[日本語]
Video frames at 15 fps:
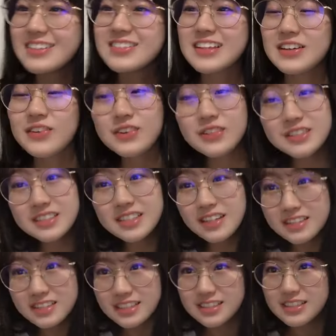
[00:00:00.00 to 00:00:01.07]
あど
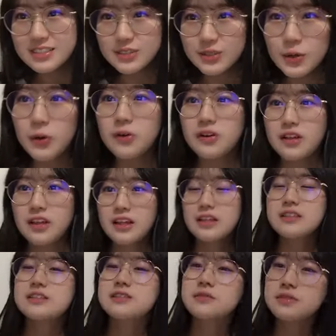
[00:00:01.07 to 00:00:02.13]
ね美味しかったんです
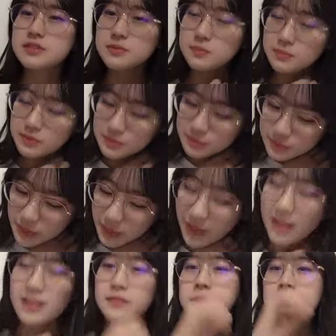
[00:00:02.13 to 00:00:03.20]
よしの
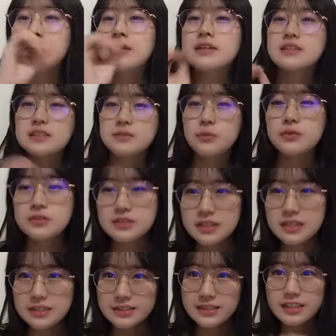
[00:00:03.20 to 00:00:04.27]
しもし
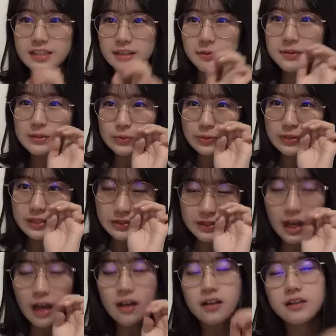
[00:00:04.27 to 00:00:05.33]
下野さんち
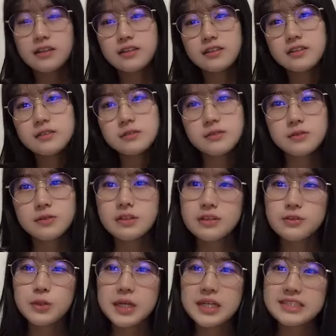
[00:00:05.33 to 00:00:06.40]
食べたお肉が
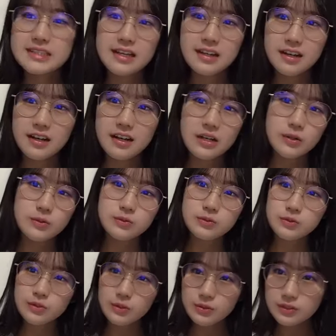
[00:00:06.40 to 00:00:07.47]
お肉と野
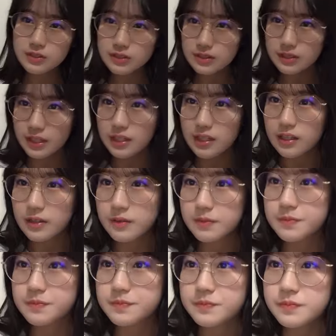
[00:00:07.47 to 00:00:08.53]
菜が本当に美味し
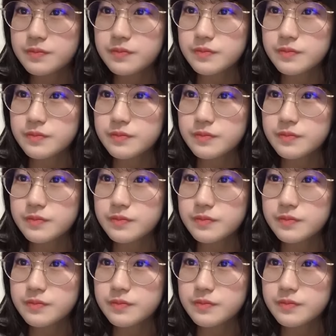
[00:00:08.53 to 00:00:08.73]
くて